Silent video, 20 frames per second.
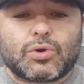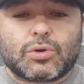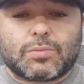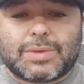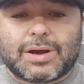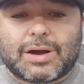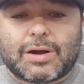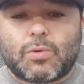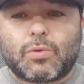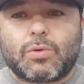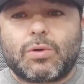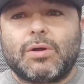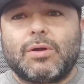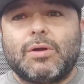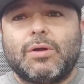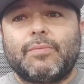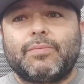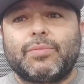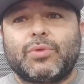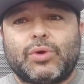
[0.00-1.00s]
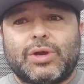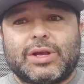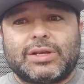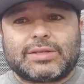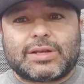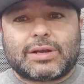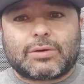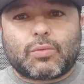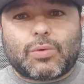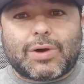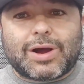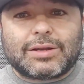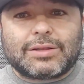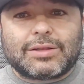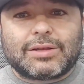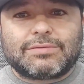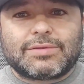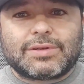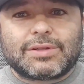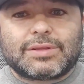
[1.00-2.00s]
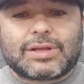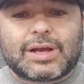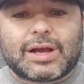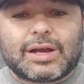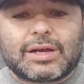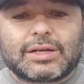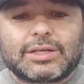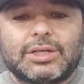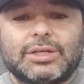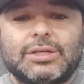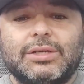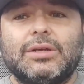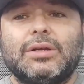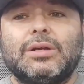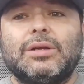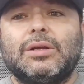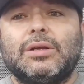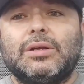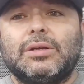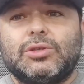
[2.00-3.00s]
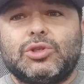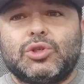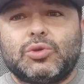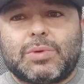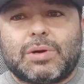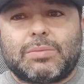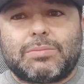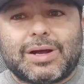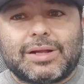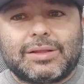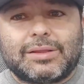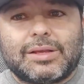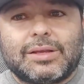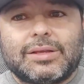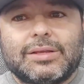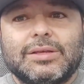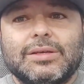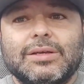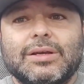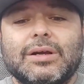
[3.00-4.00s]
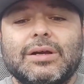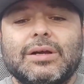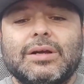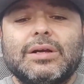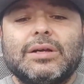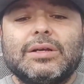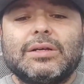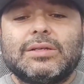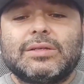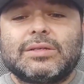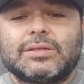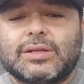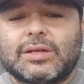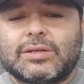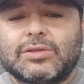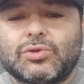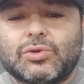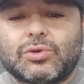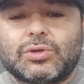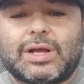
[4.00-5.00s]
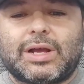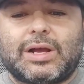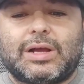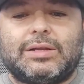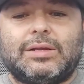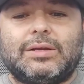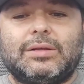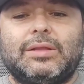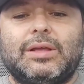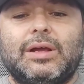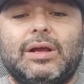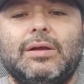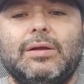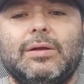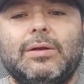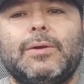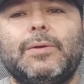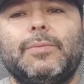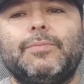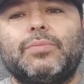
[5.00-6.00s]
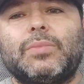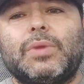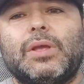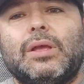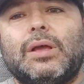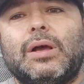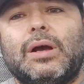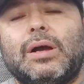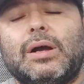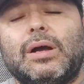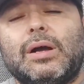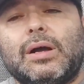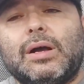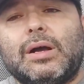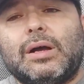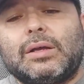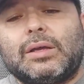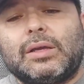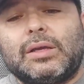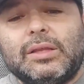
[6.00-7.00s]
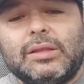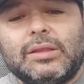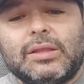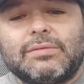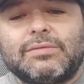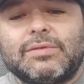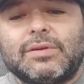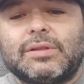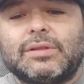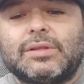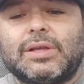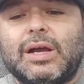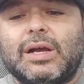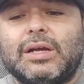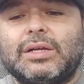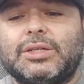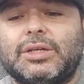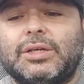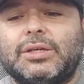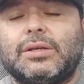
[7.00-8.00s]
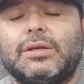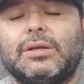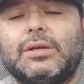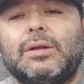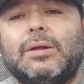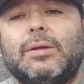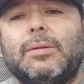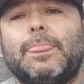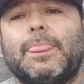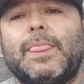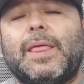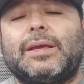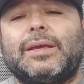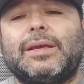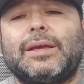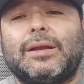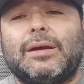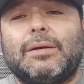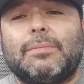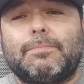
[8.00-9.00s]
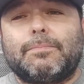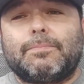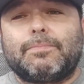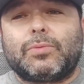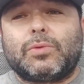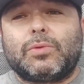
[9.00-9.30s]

normal. Então essa é a quarta vantagem de uma bateria estacionária, tá? A quinta vantagem é que ela